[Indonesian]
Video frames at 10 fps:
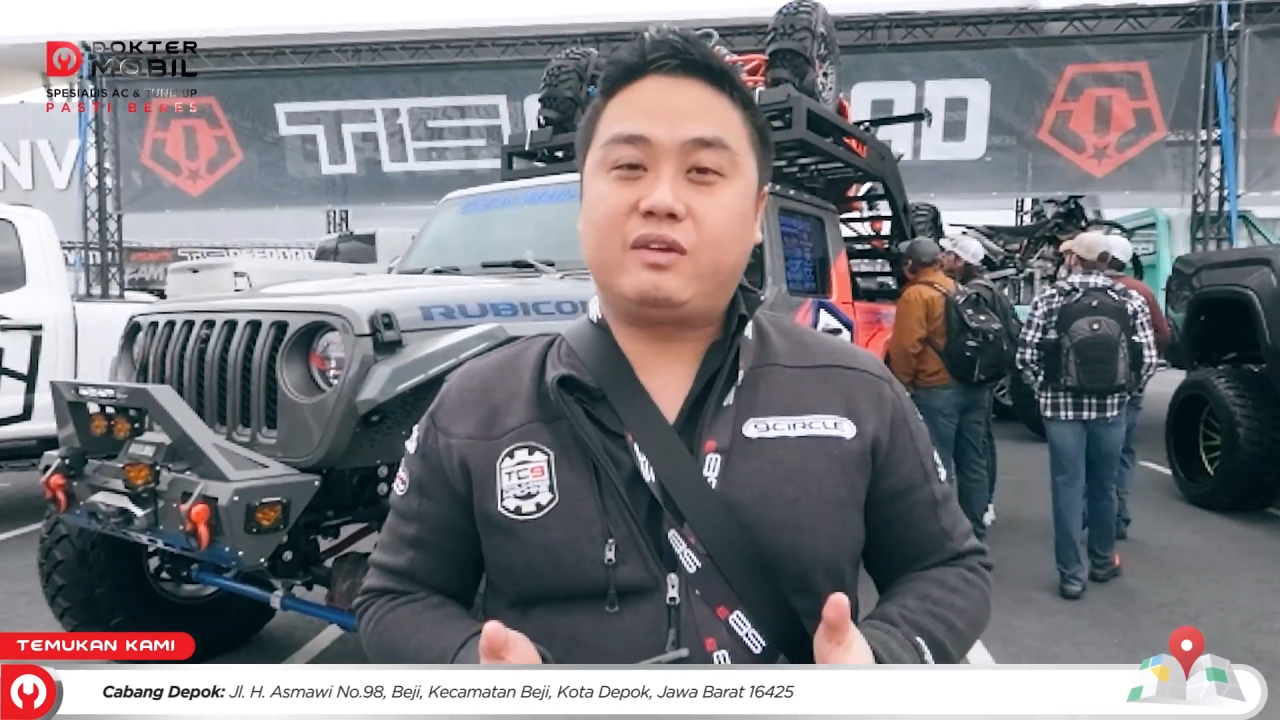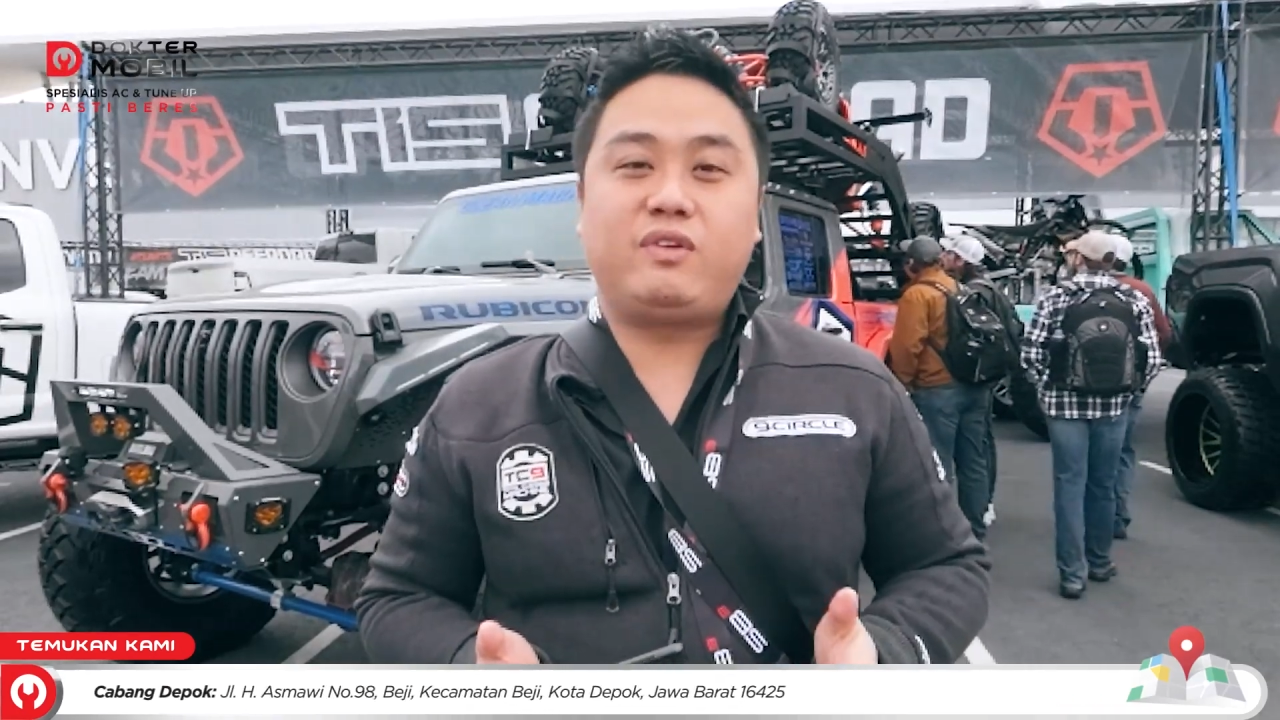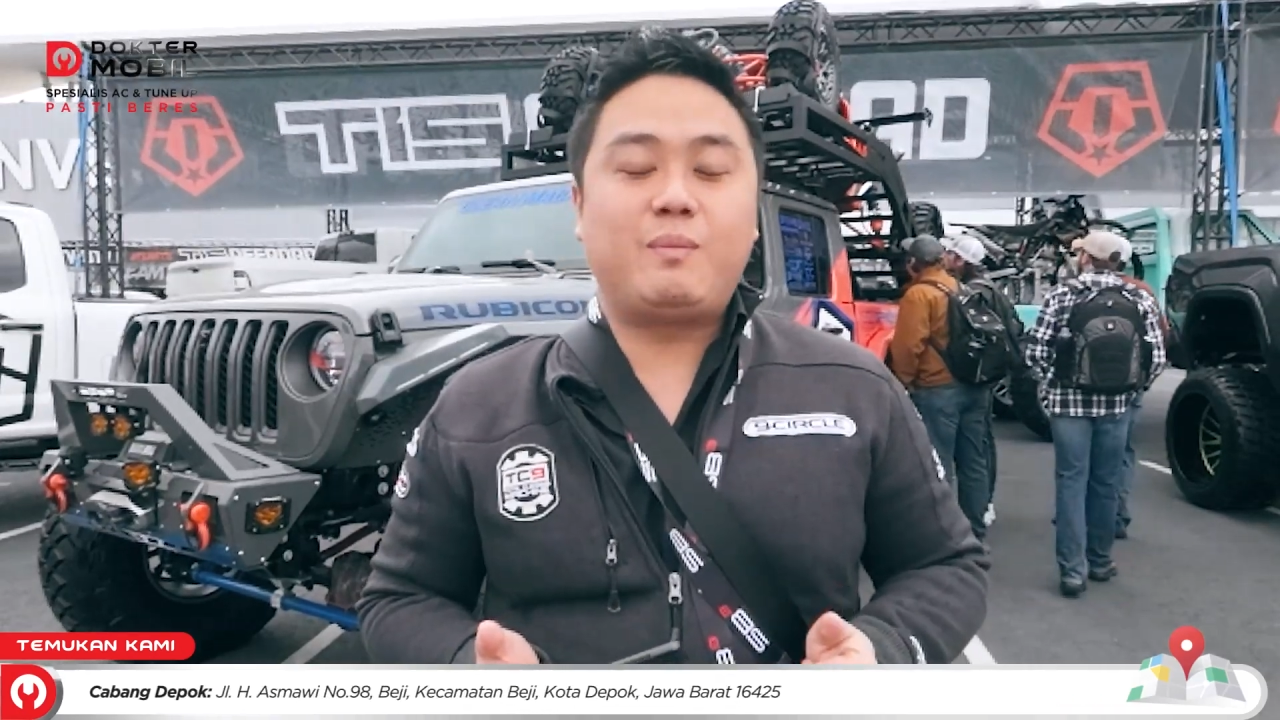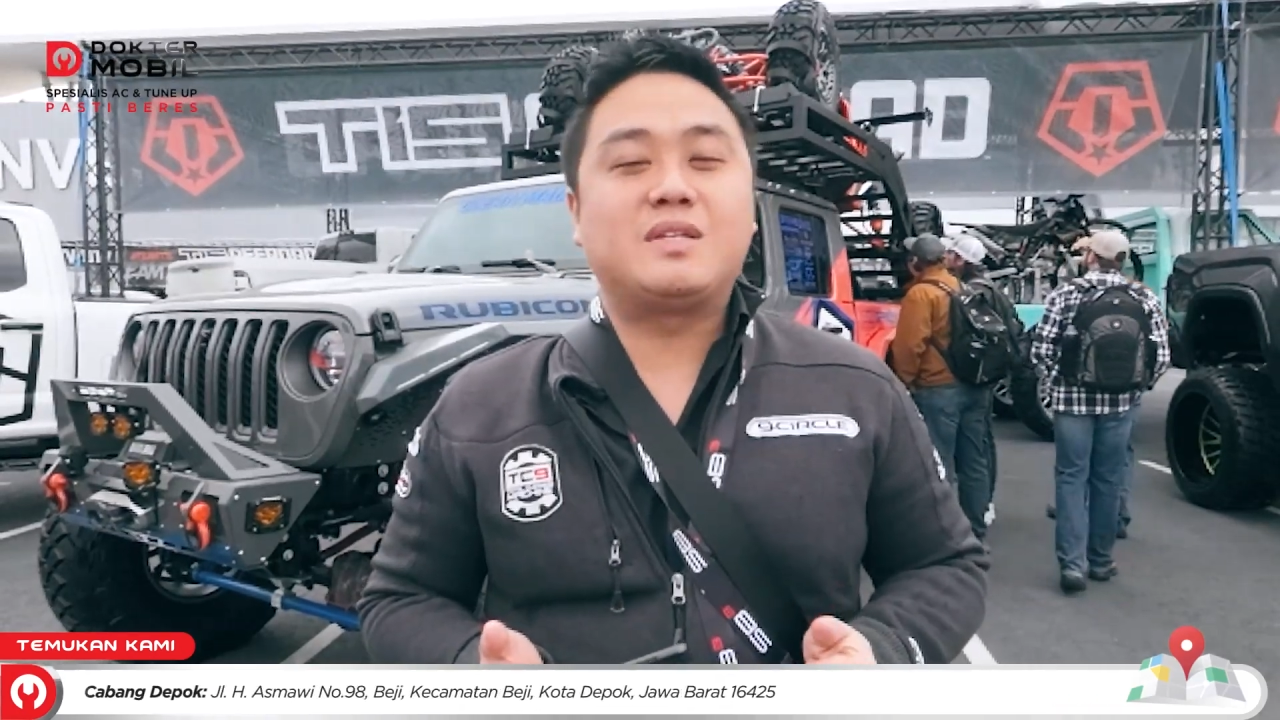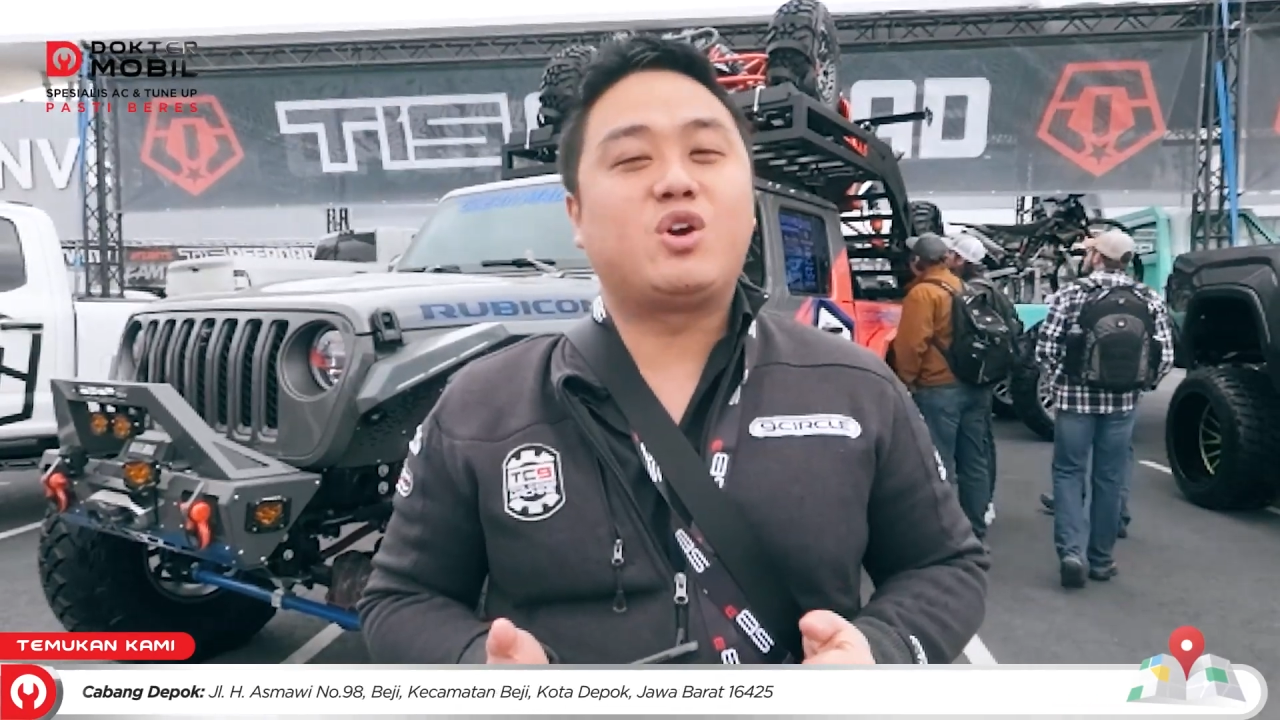
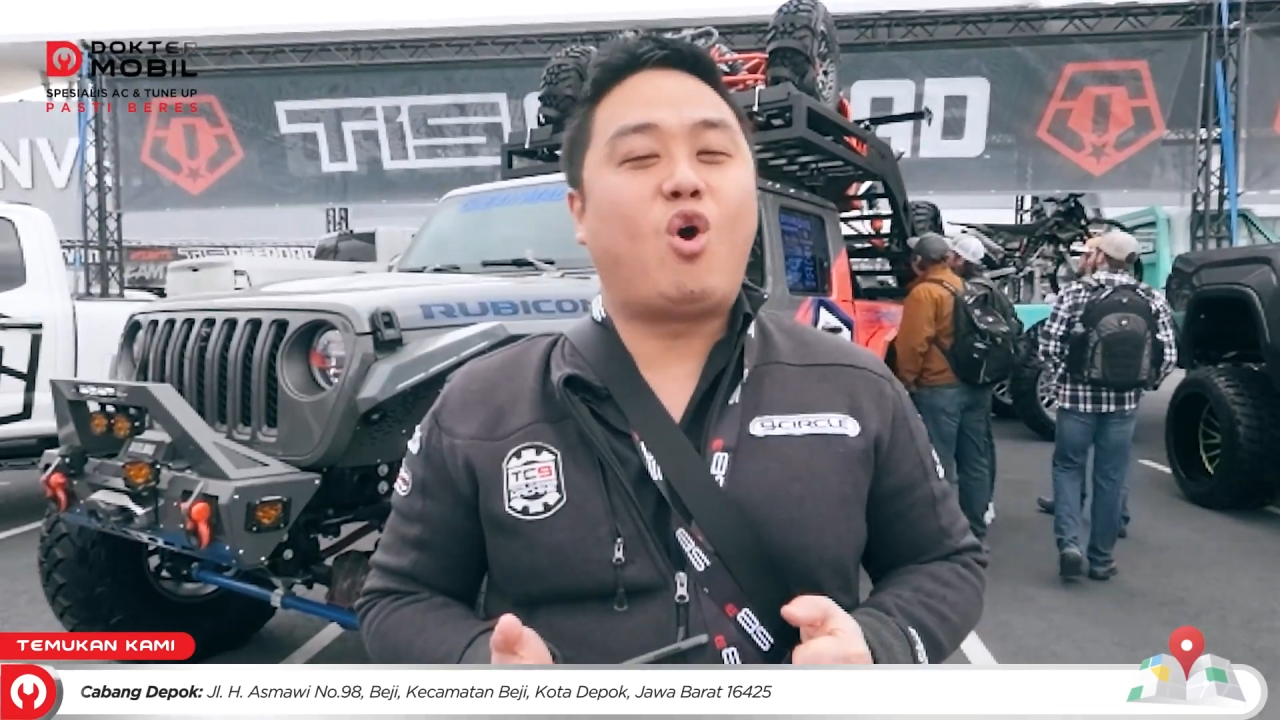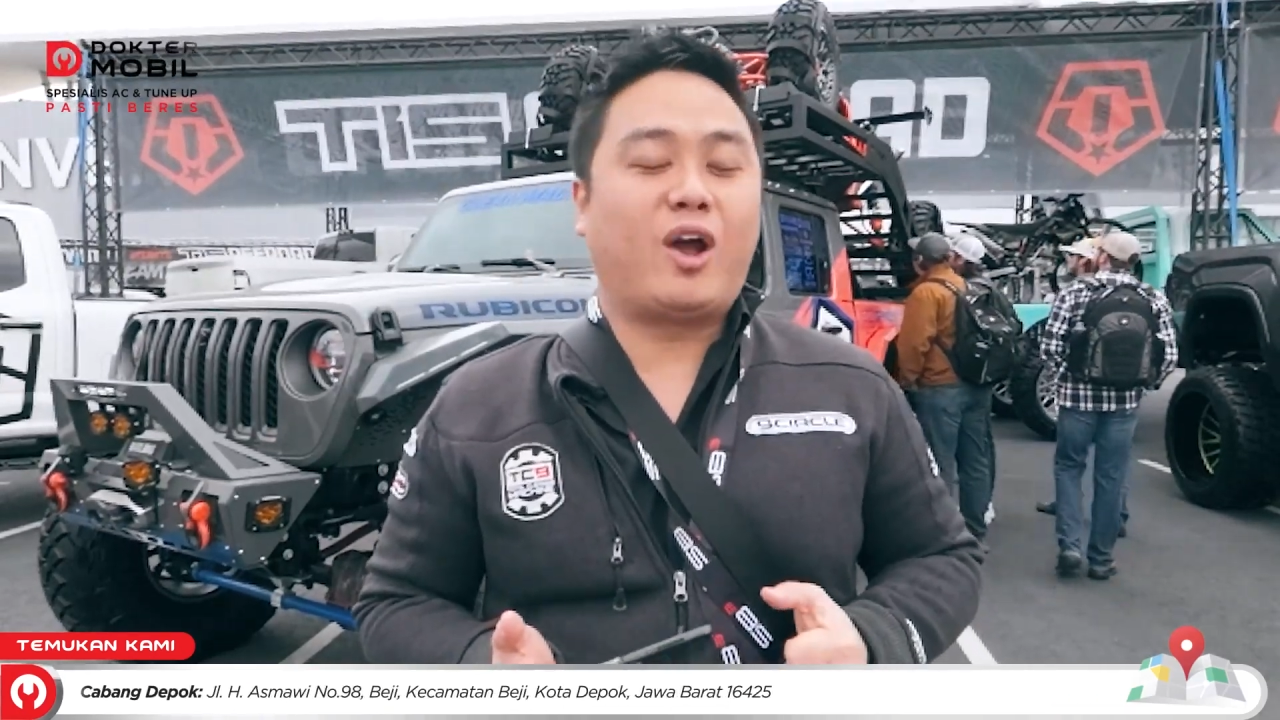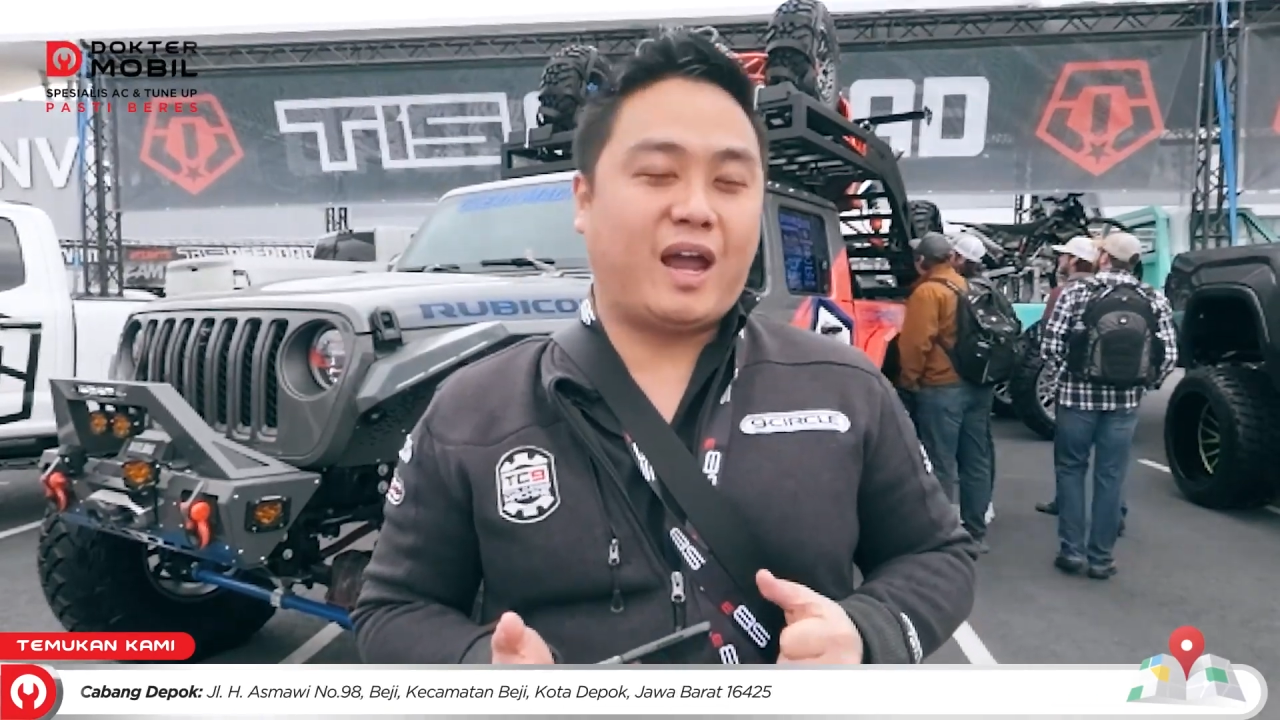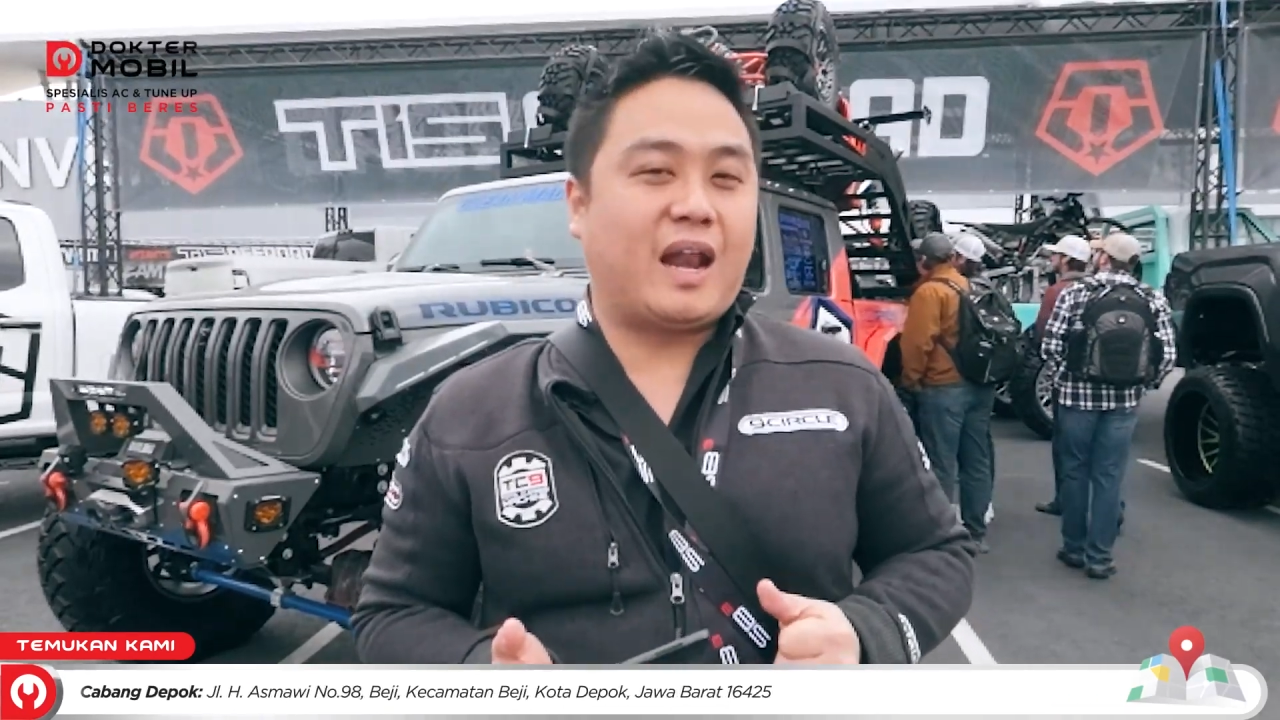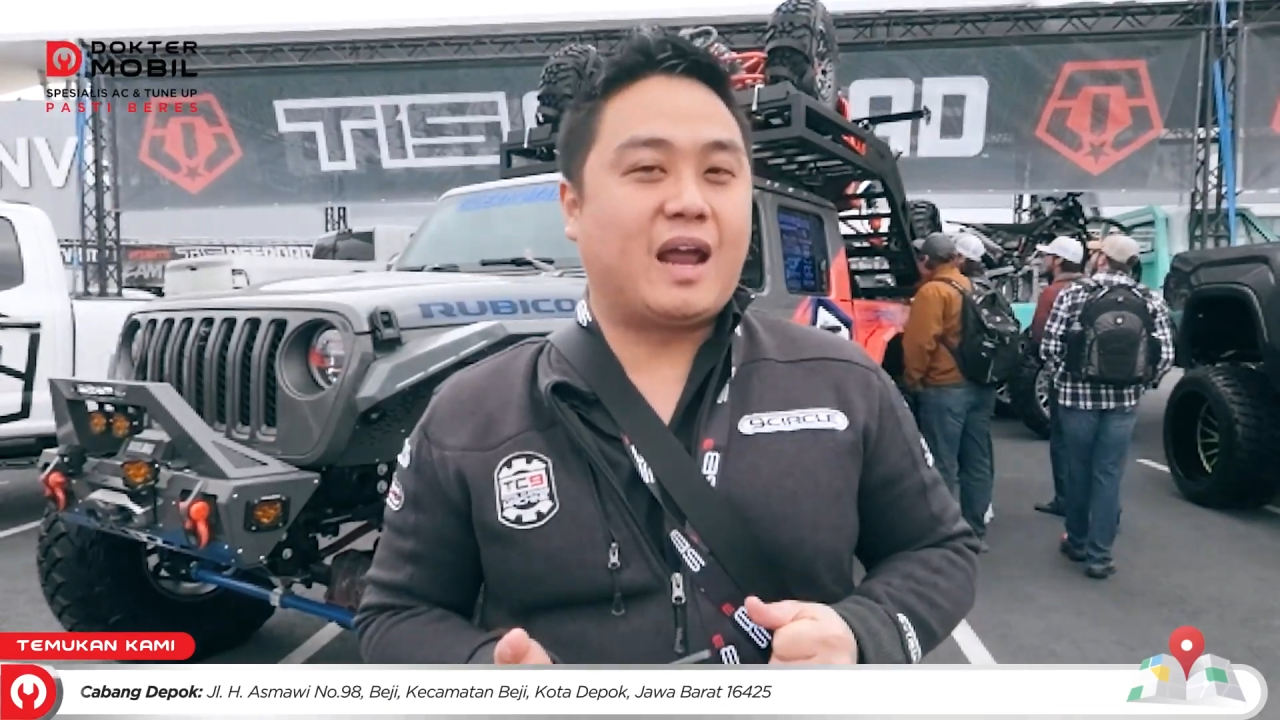masih oke okay lah